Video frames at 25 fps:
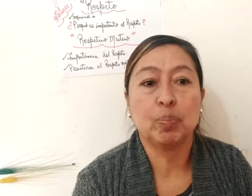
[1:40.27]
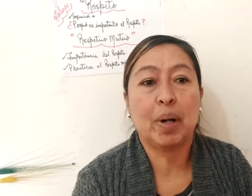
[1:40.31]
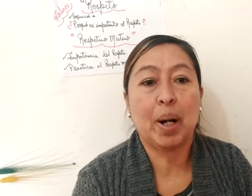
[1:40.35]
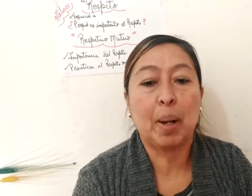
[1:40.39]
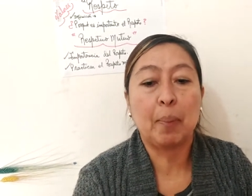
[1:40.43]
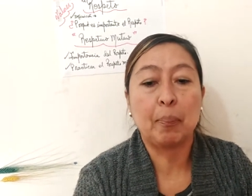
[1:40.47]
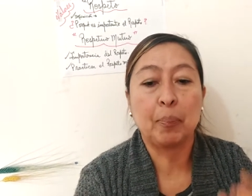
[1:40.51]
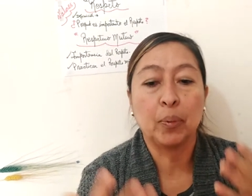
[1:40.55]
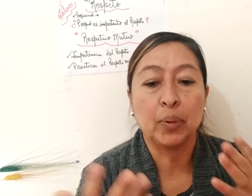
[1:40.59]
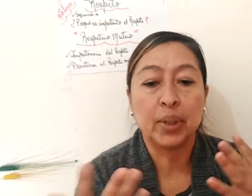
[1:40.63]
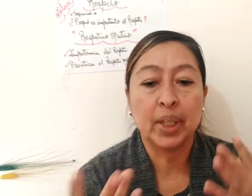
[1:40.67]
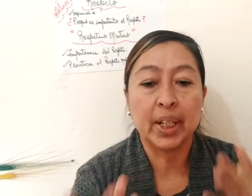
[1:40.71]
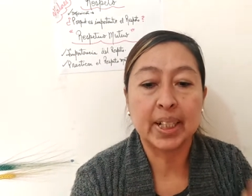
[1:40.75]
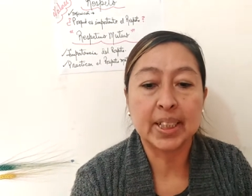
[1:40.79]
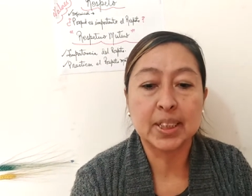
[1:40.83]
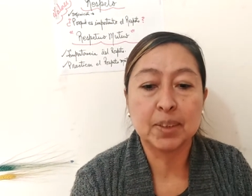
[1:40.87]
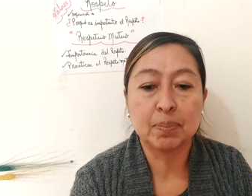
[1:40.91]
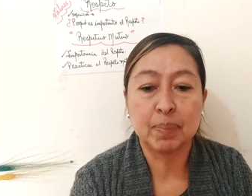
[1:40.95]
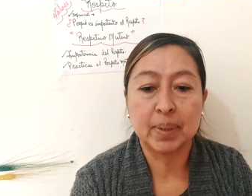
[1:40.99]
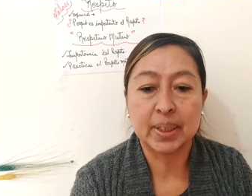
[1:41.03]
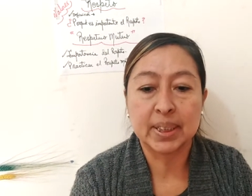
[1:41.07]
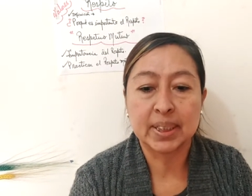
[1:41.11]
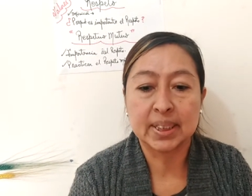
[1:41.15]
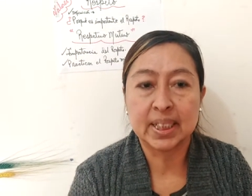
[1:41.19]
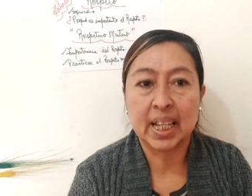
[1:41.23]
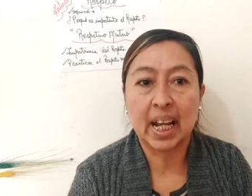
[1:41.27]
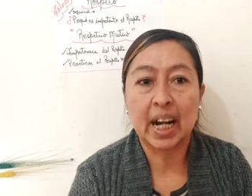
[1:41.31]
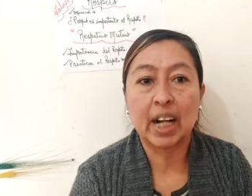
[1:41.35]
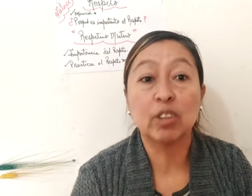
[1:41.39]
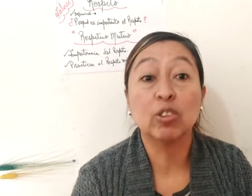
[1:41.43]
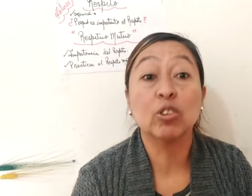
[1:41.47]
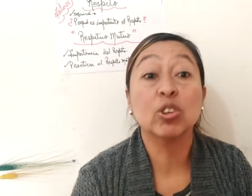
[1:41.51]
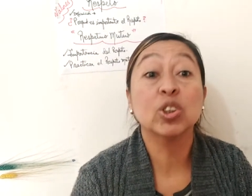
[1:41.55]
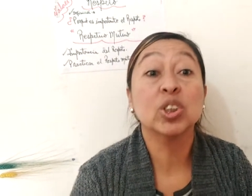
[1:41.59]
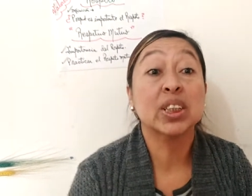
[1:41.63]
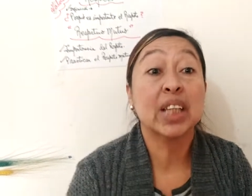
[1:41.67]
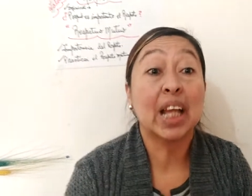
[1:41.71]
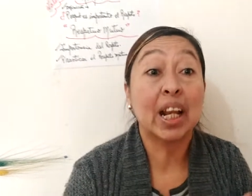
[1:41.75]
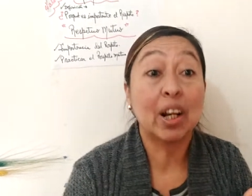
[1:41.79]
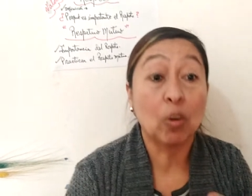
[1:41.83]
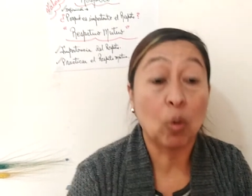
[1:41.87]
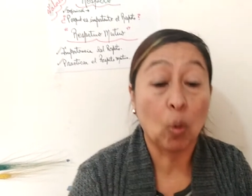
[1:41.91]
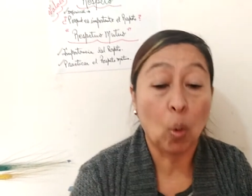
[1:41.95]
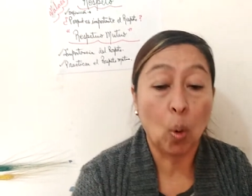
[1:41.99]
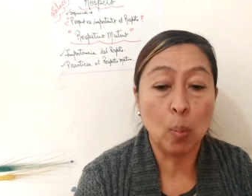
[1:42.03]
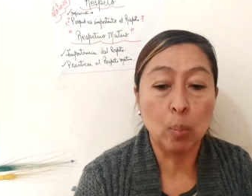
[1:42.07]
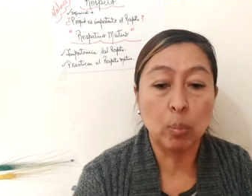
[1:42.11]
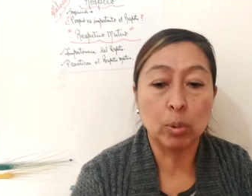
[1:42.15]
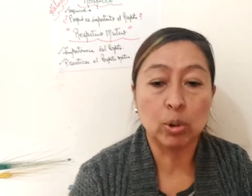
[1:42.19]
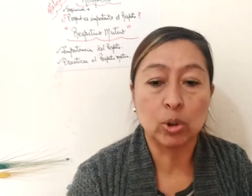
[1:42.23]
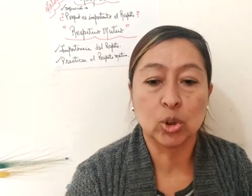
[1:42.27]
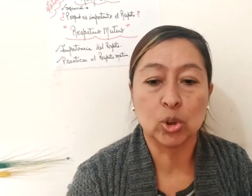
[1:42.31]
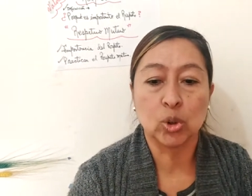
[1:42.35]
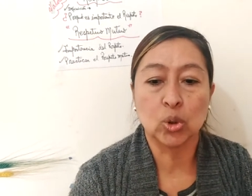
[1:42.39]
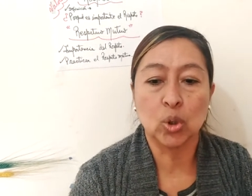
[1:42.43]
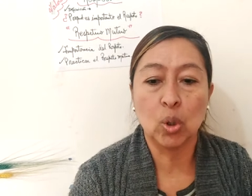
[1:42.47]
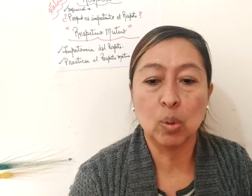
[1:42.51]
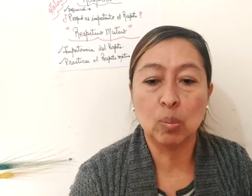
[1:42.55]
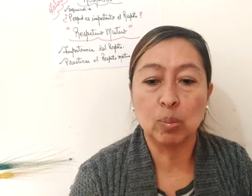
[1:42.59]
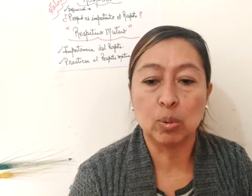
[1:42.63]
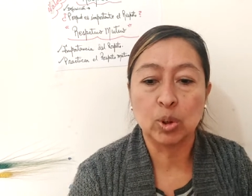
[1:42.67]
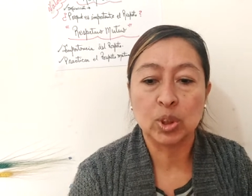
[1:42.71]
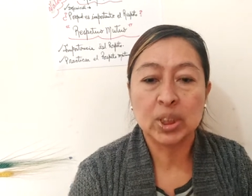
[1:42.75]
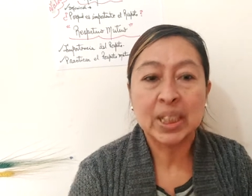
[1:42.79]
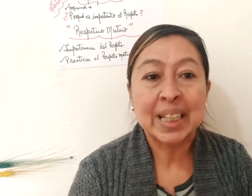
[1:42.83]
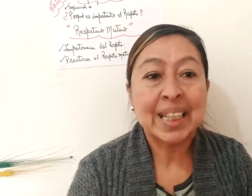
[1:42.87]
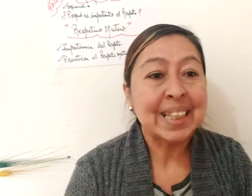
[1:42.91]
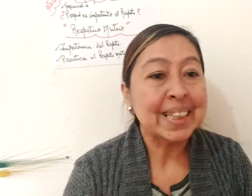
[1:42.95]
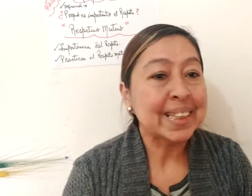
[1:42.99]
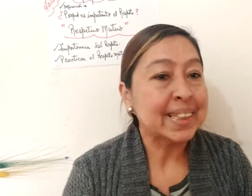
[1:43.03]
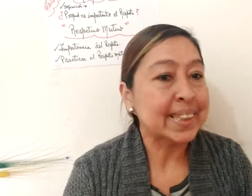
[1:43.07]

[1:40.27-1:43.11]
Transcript: para poder expresarnos tal como somos,